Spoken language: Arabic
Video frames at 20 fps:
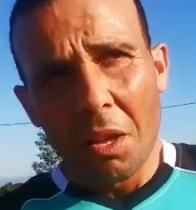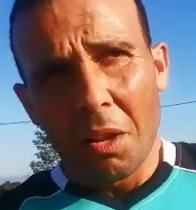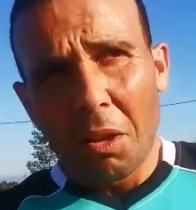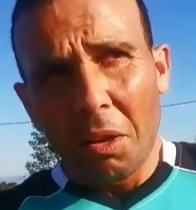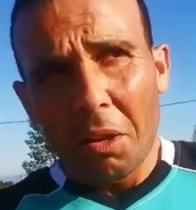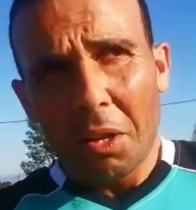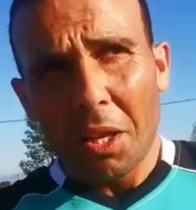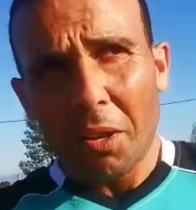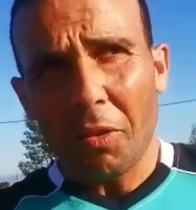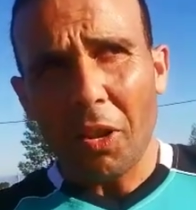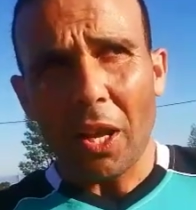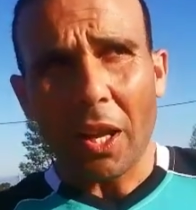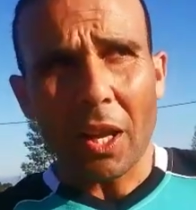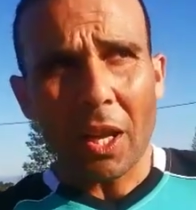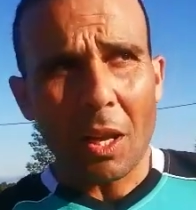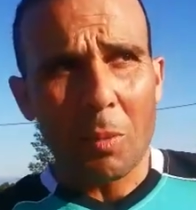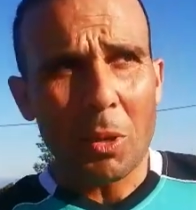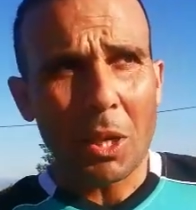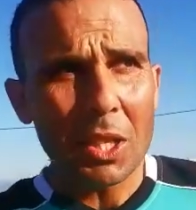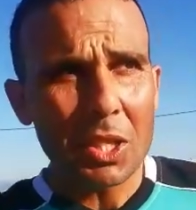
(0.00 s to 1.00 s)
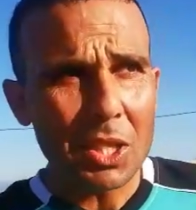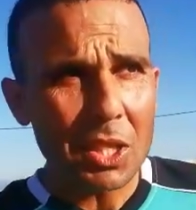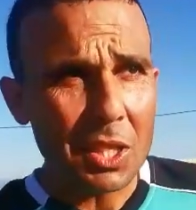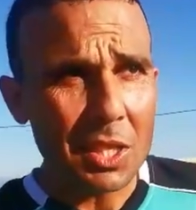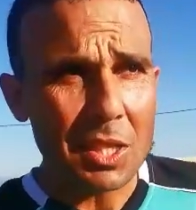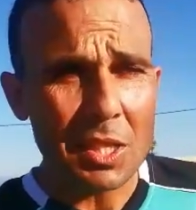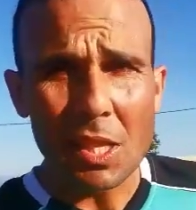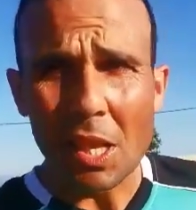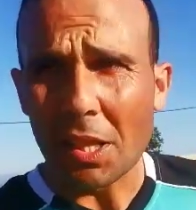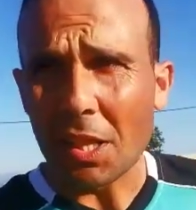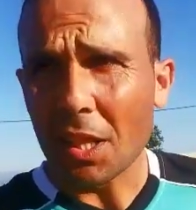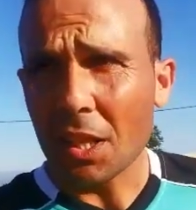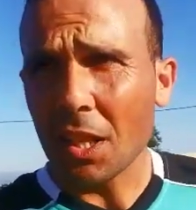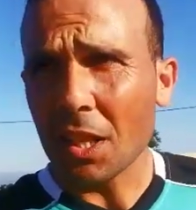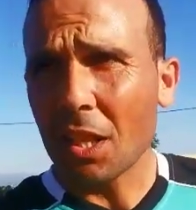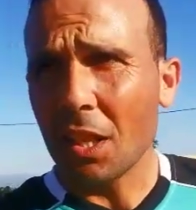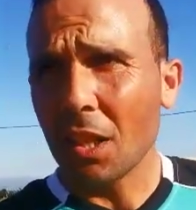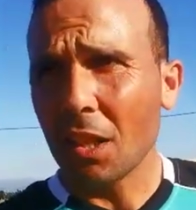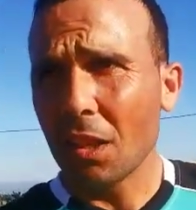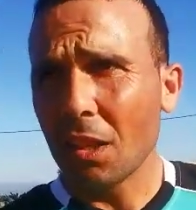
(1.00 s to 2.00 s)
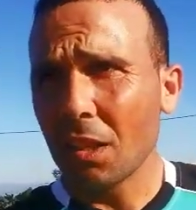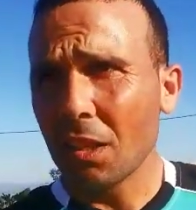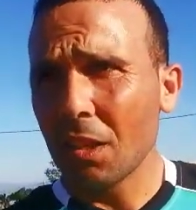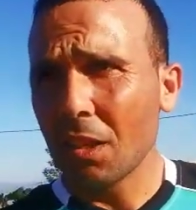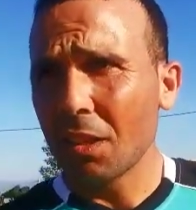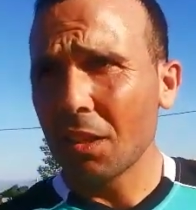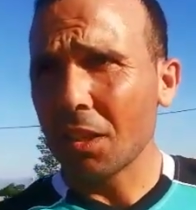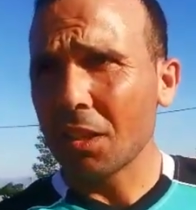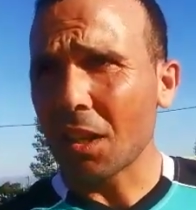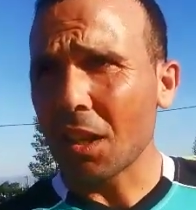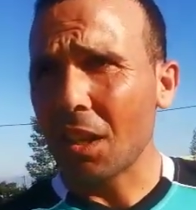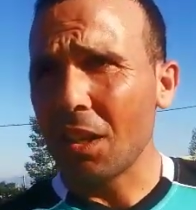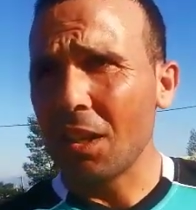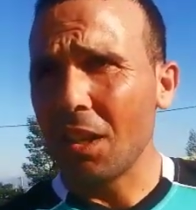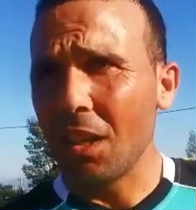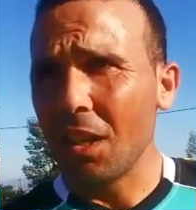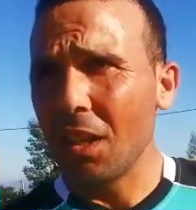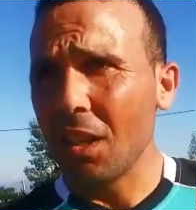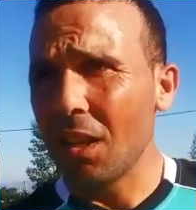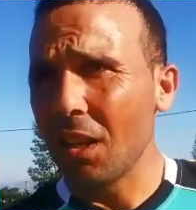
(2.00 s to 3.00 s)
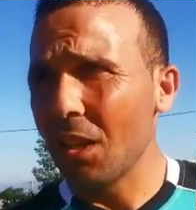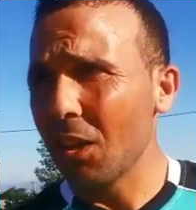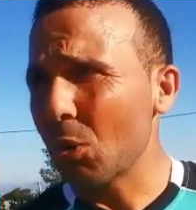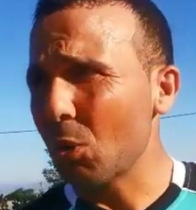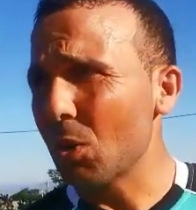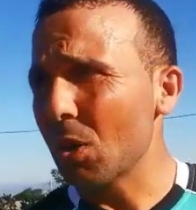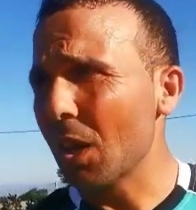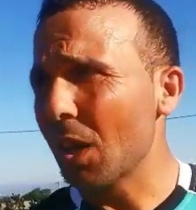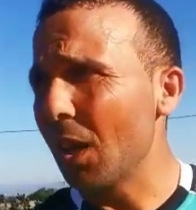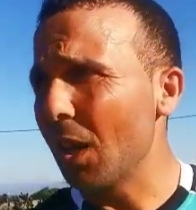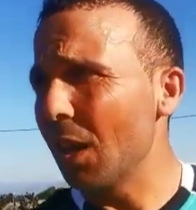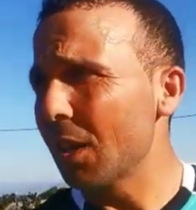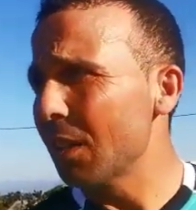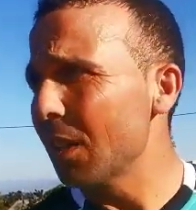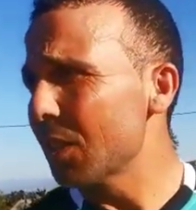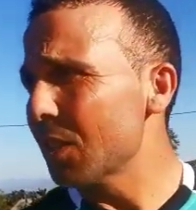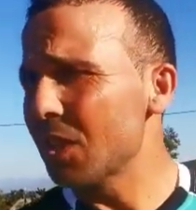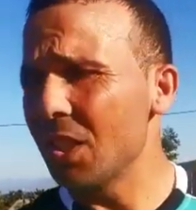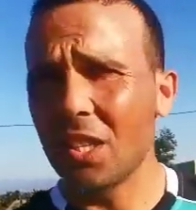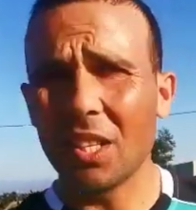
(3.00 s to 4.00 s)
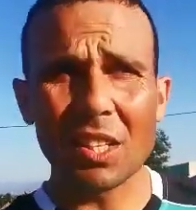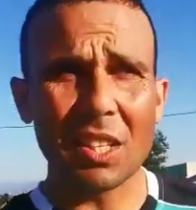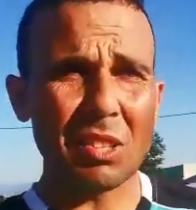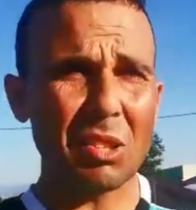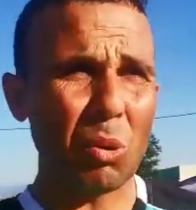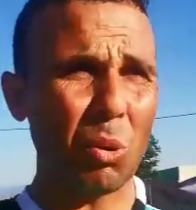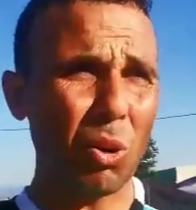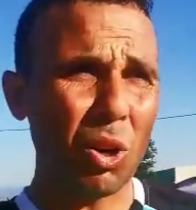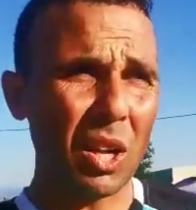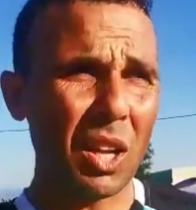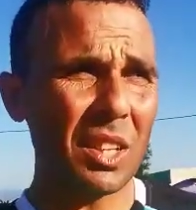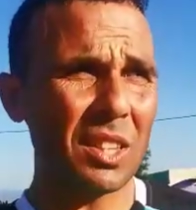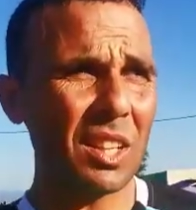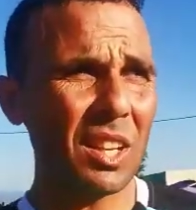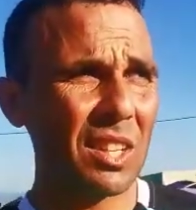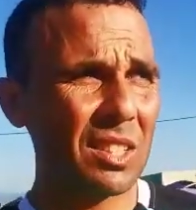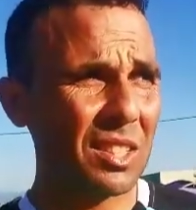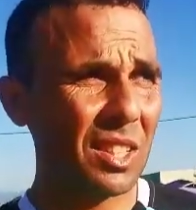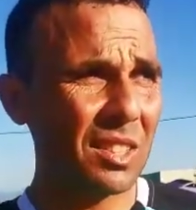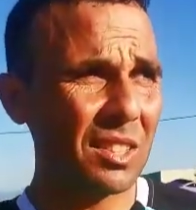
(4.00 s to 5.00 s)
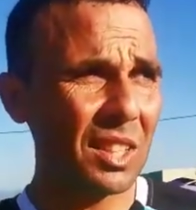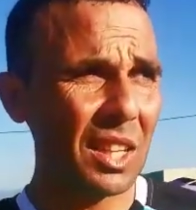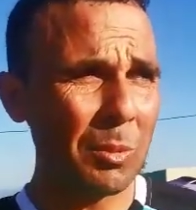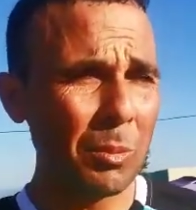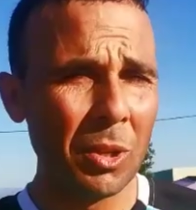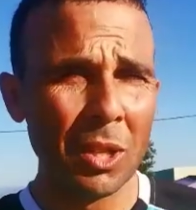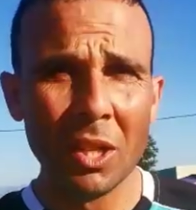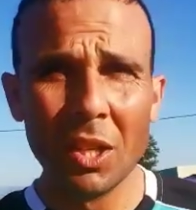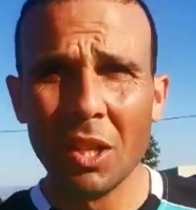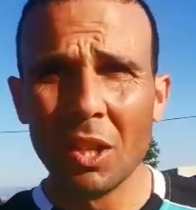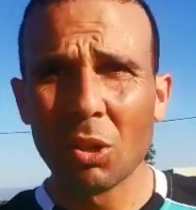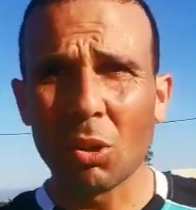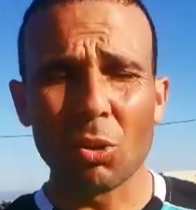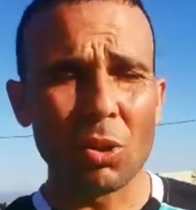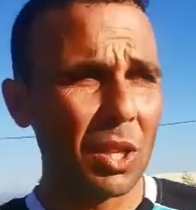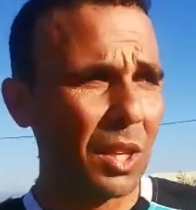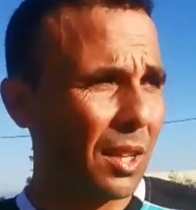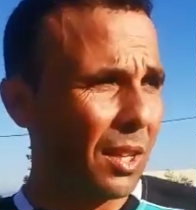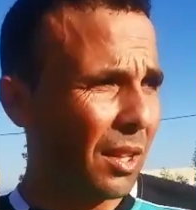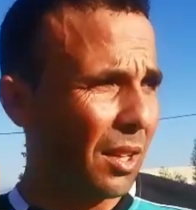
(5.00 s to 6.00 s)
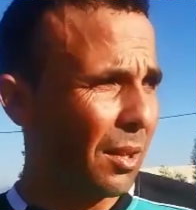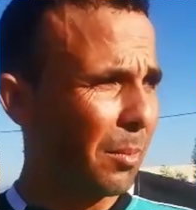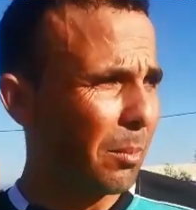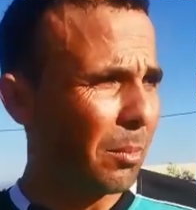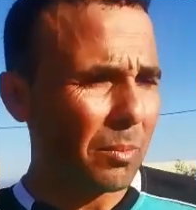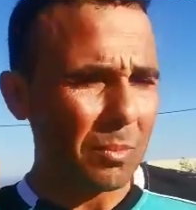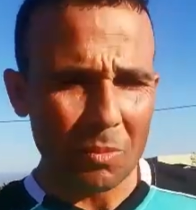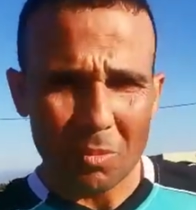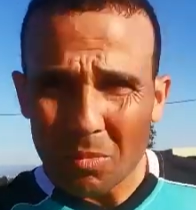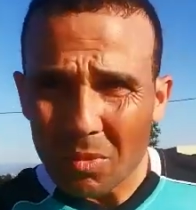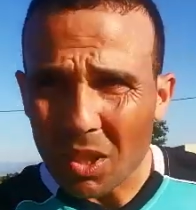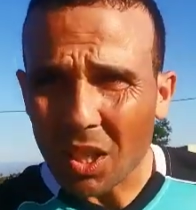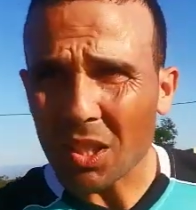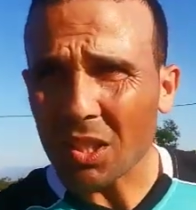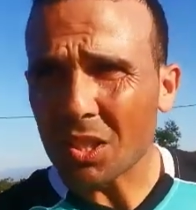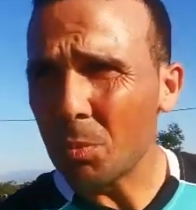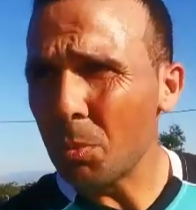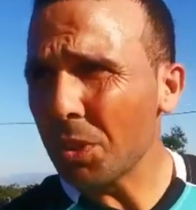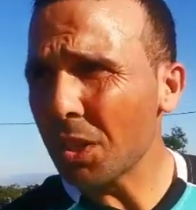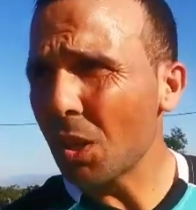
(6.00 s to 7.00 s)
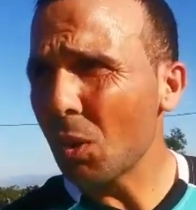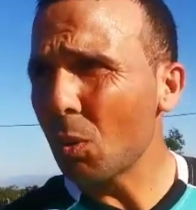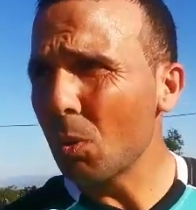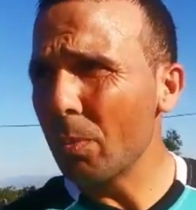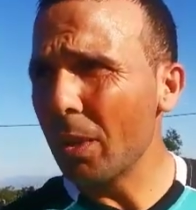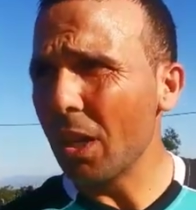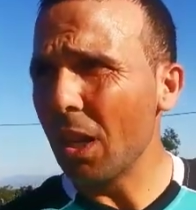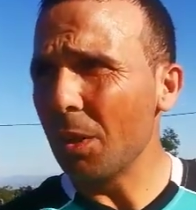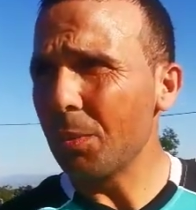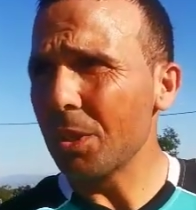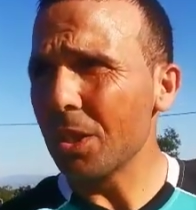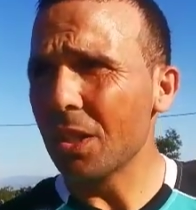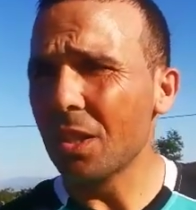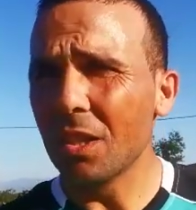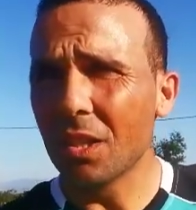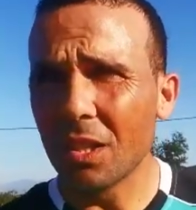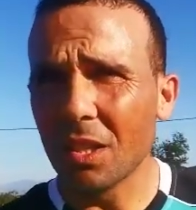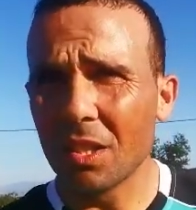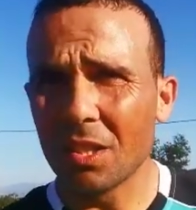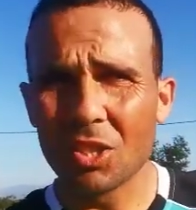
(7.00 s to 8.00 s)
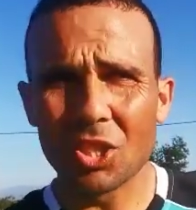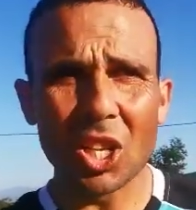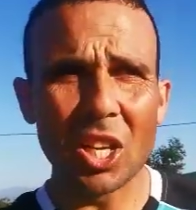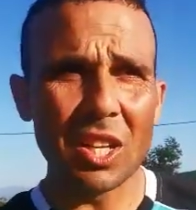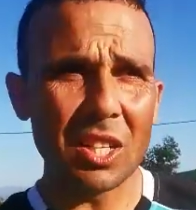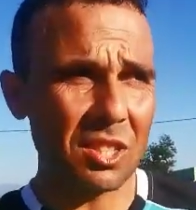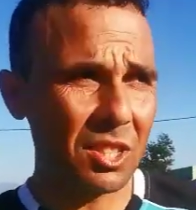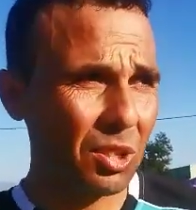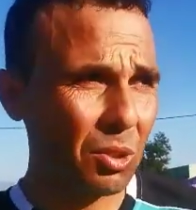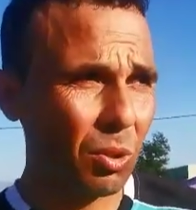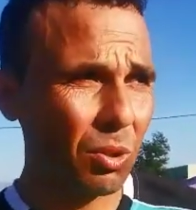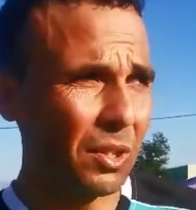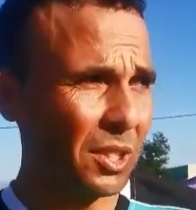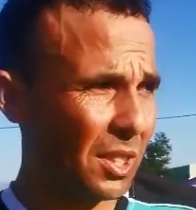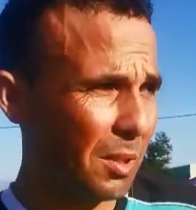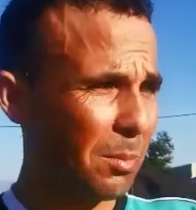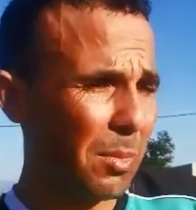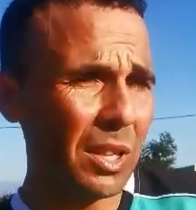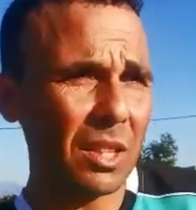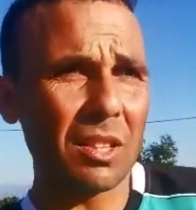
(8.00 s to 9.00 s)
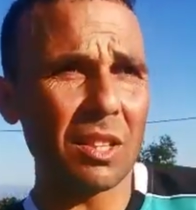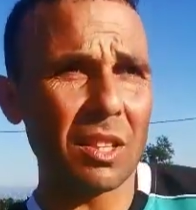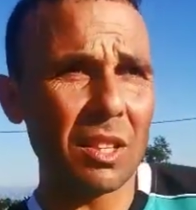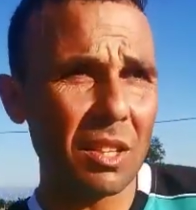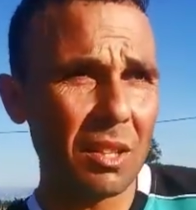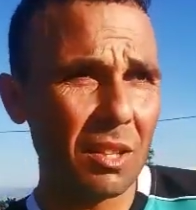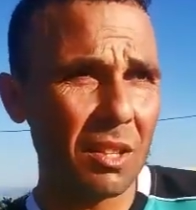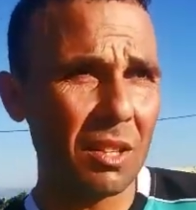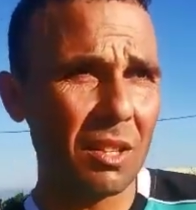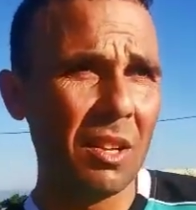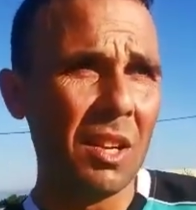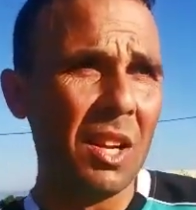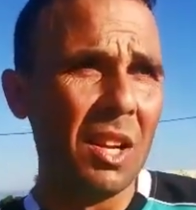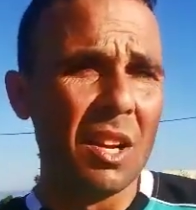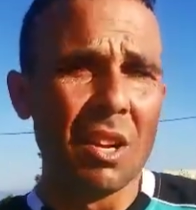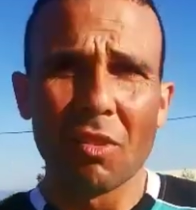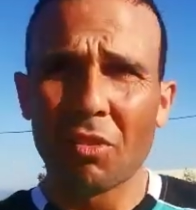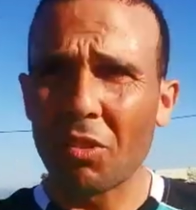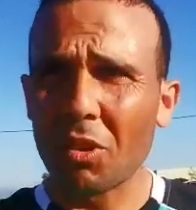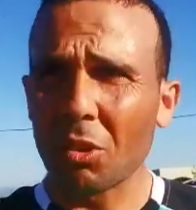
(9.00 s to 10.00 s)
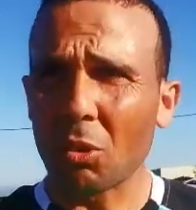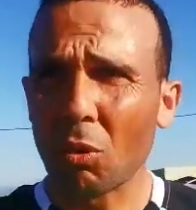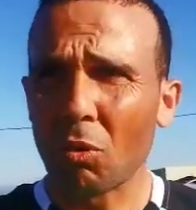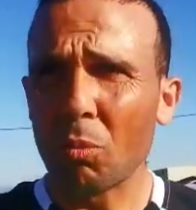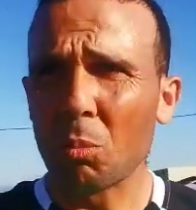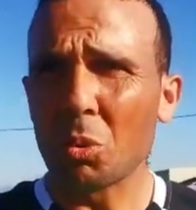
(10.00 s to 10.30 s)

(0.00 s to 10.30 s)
هي في الحقيقه ما كانش شي استعدادات نظرا اللي كنا عندنا استعدادات اخرى ديال التنظيم كنا كنتمناو الملعب يتجهز يكون احسن هذا آه، يكون في